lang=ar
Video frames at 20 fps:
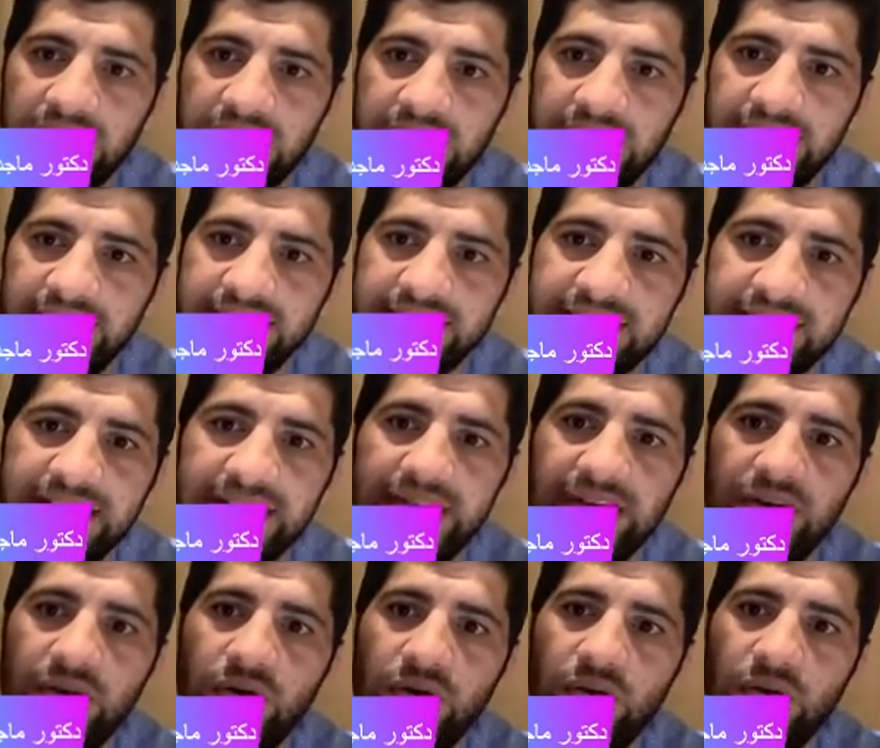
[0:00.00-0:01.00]
النسيج
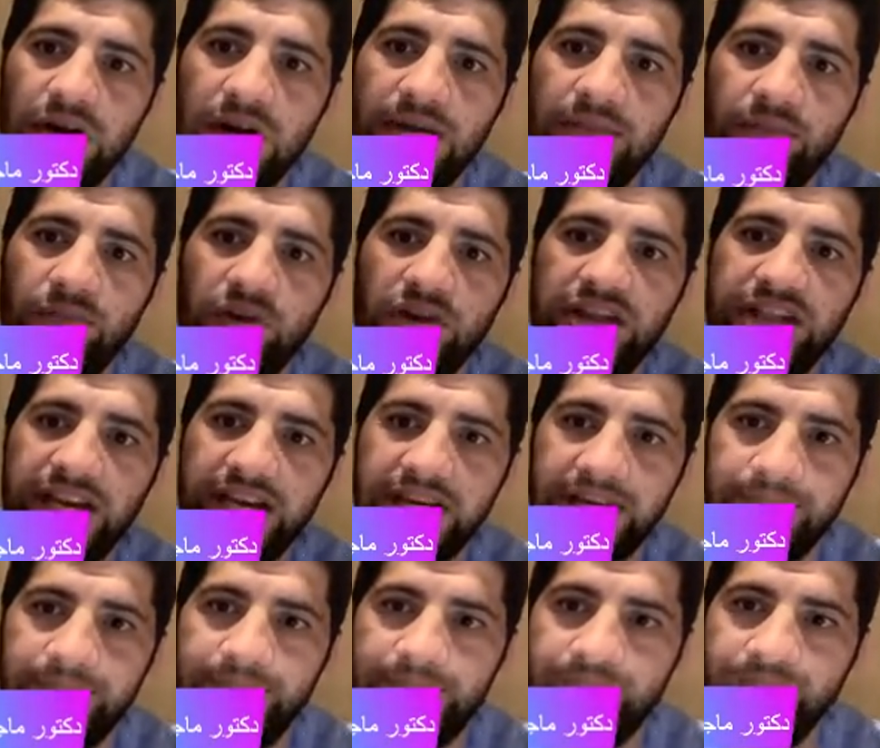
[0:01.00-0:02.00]
اللي هو
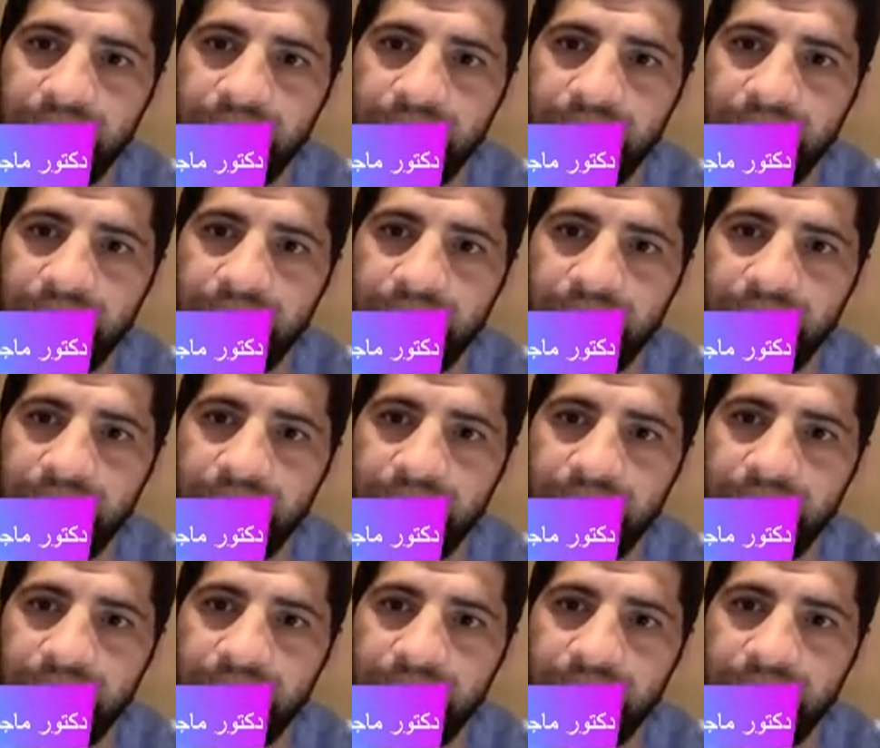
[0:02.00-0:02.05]
ملتهب